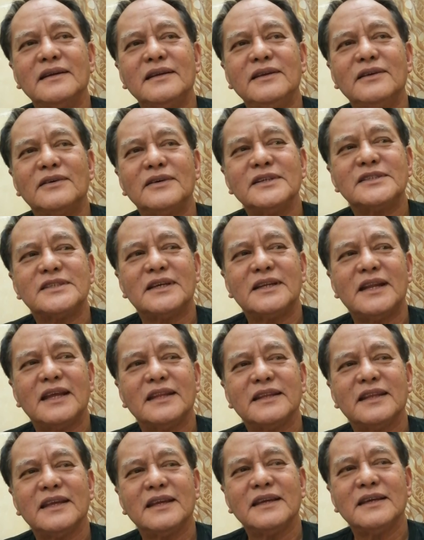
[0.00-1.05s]
yung isa
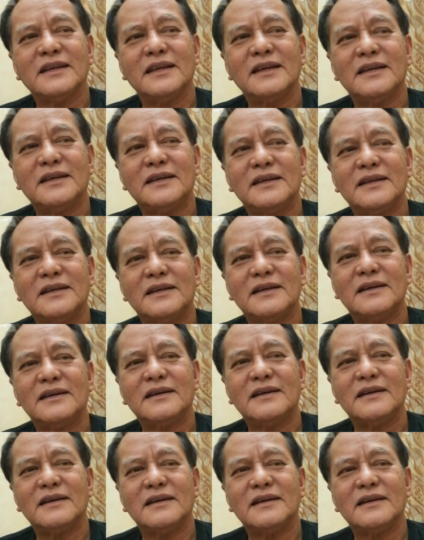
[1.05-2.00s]
nating uh,